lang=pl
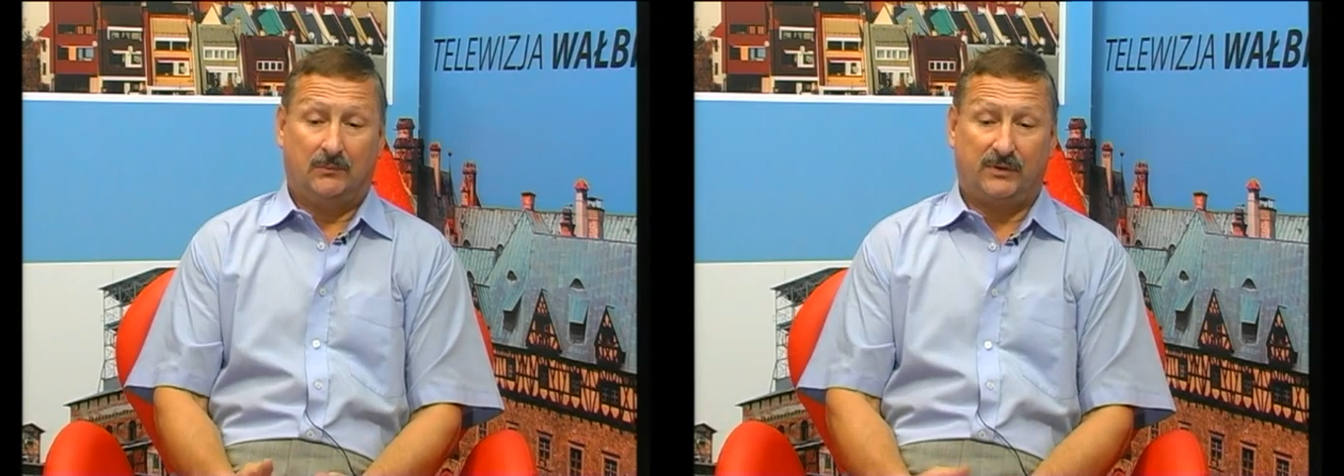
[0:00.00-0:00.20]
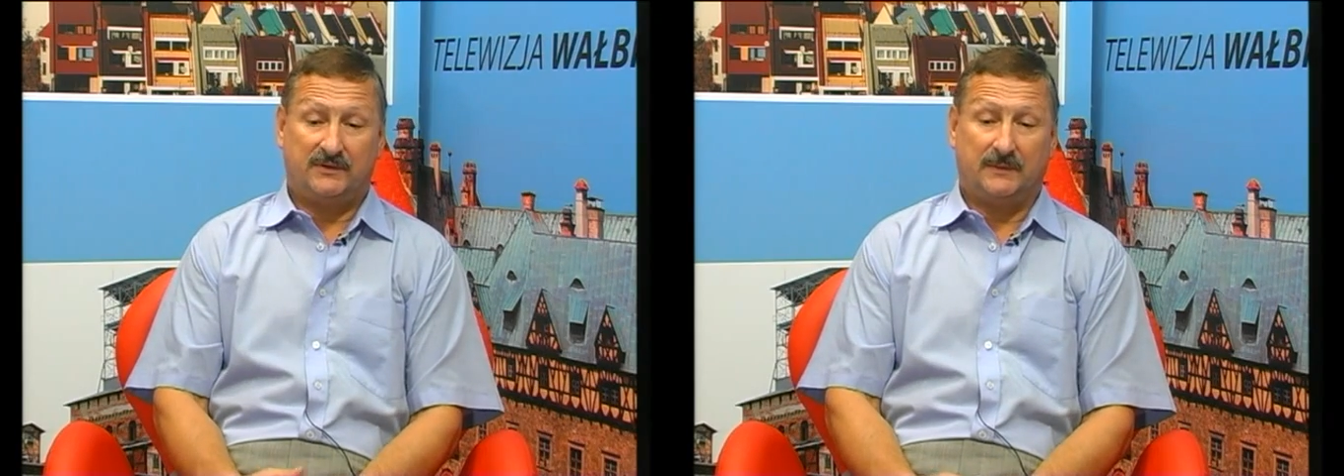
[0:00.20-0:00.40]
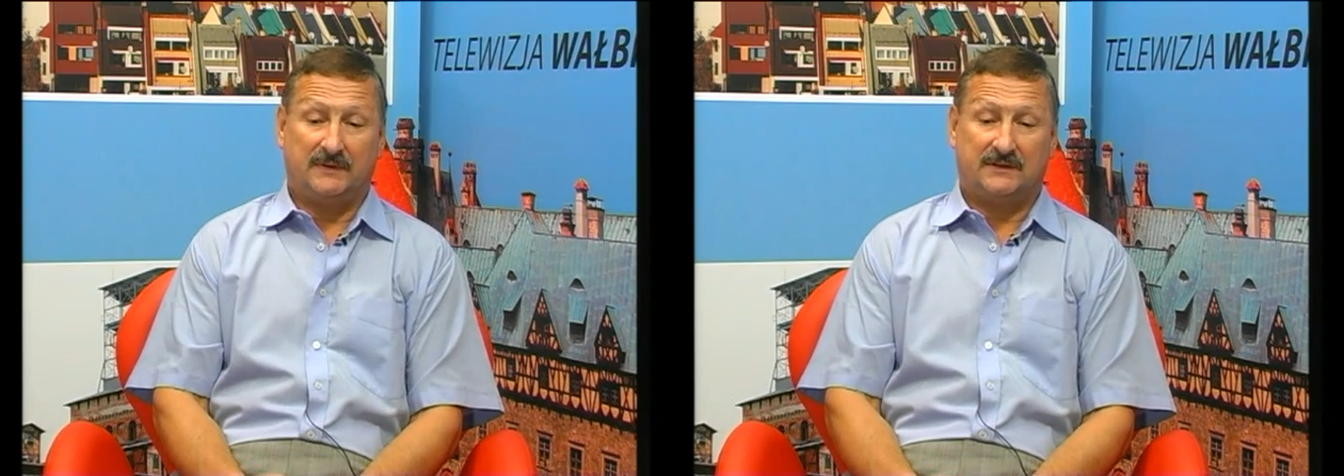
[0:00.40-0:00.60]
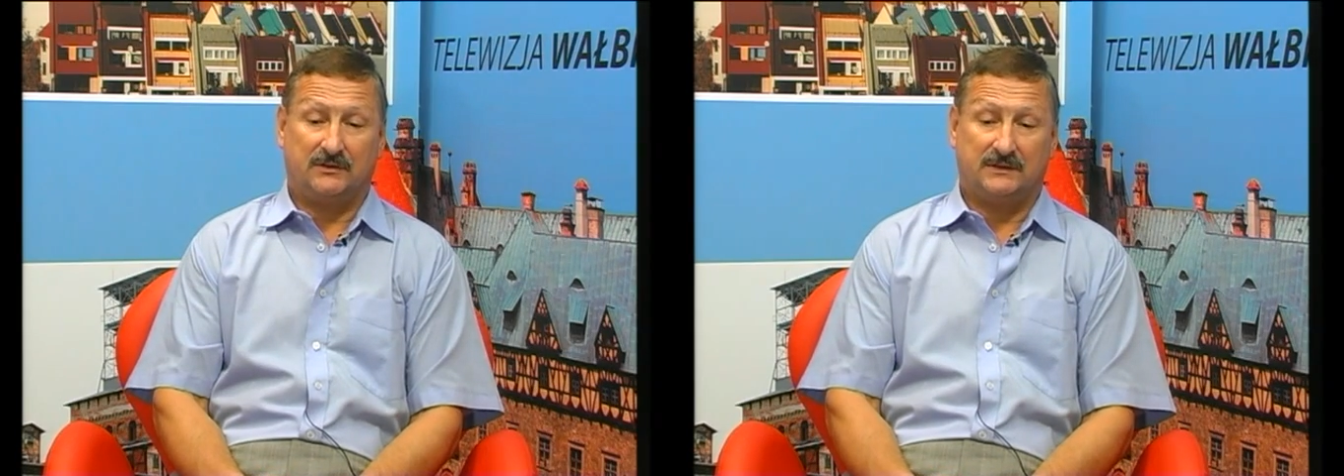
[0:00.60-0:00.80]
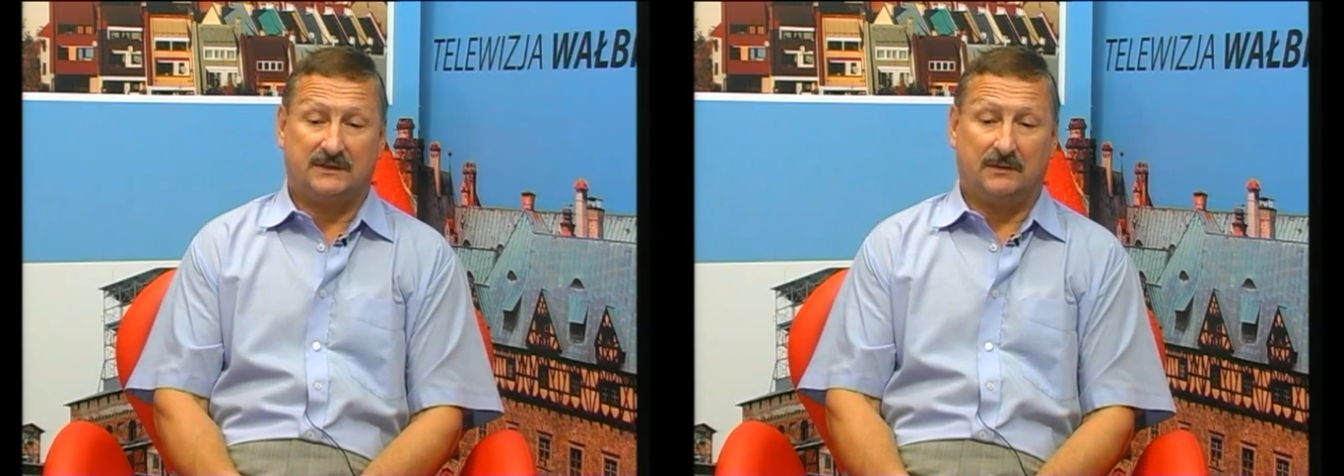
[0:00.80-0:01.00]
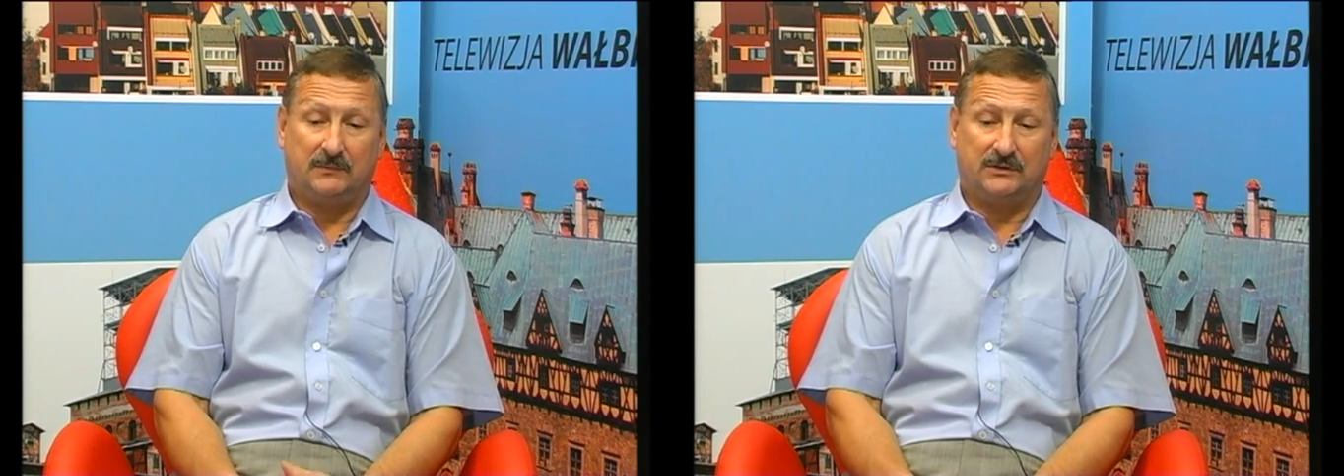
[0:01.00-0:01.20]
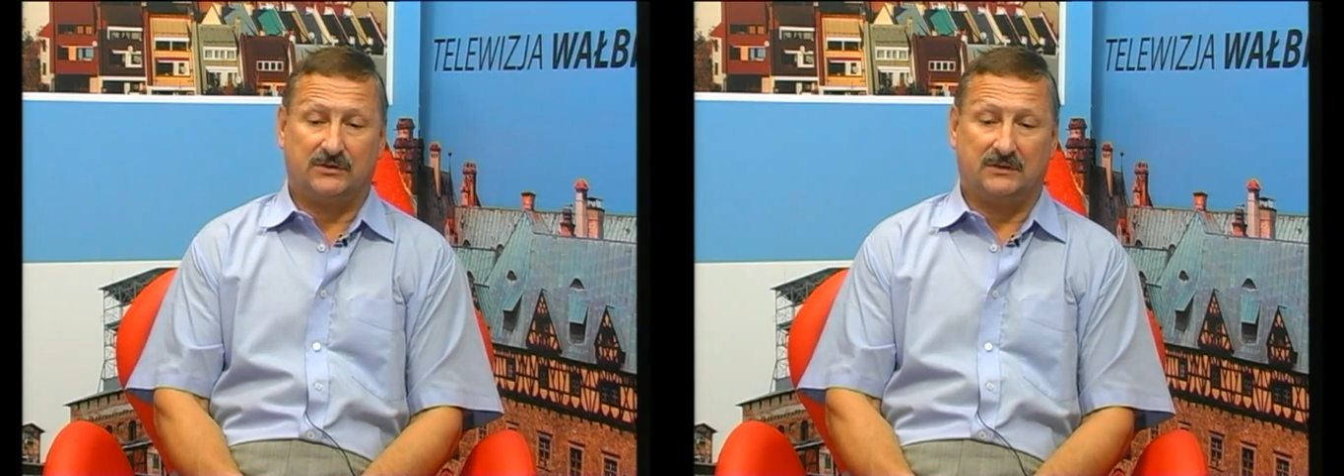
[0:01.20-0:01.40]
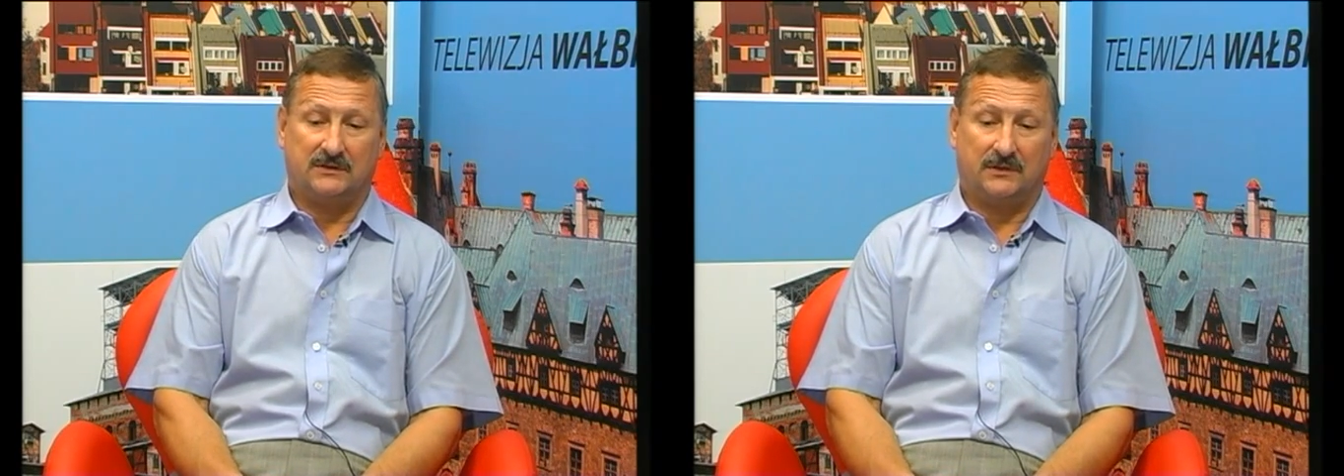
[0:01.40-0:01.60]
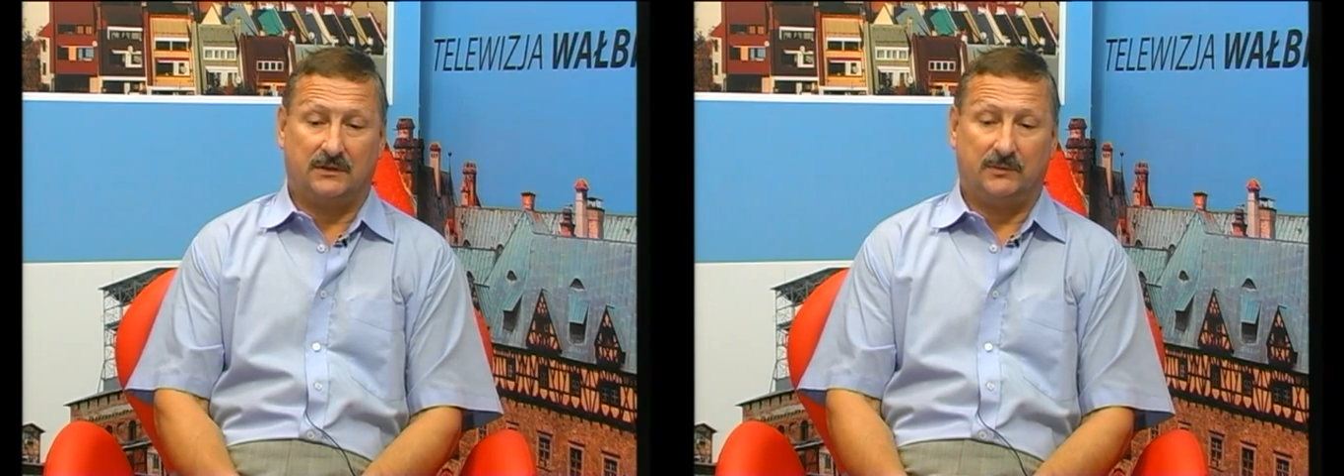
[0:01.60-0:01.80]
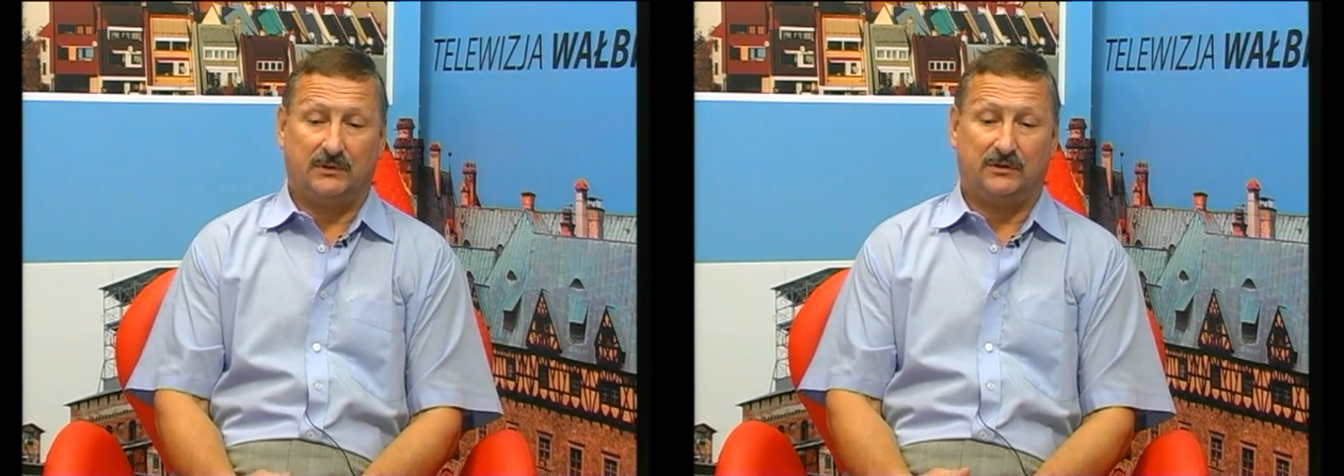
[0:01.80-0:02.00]
porozmawiać z rodzicami, czy z
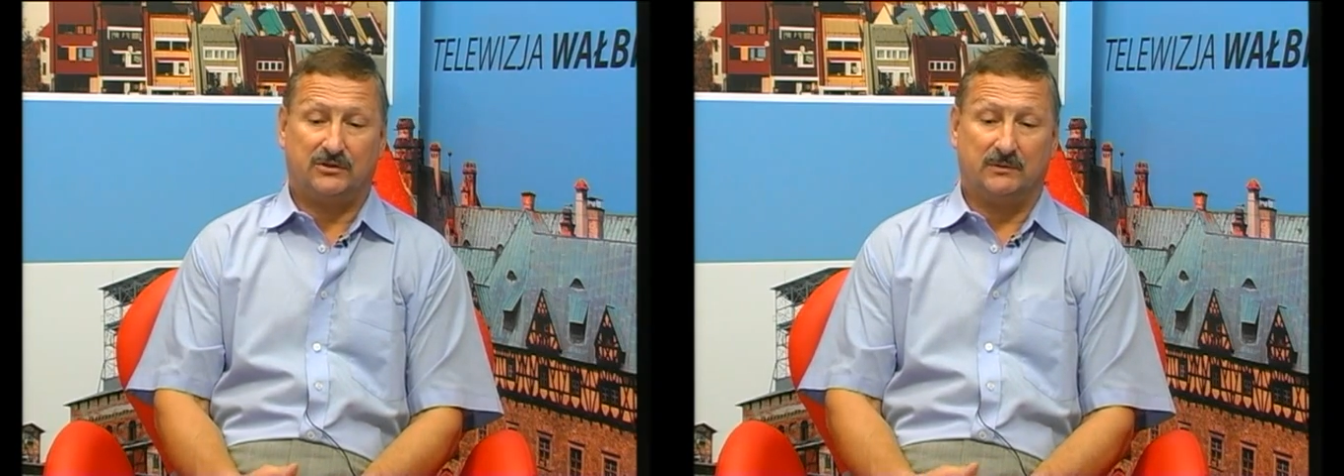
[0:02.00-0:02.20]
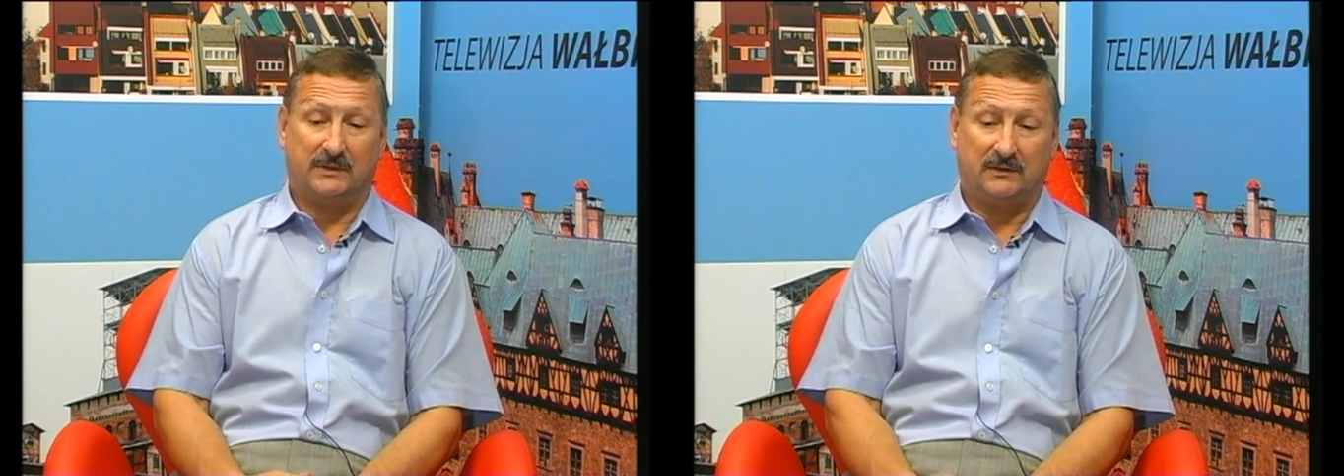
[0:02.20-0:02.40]
gronem pedagogicznym,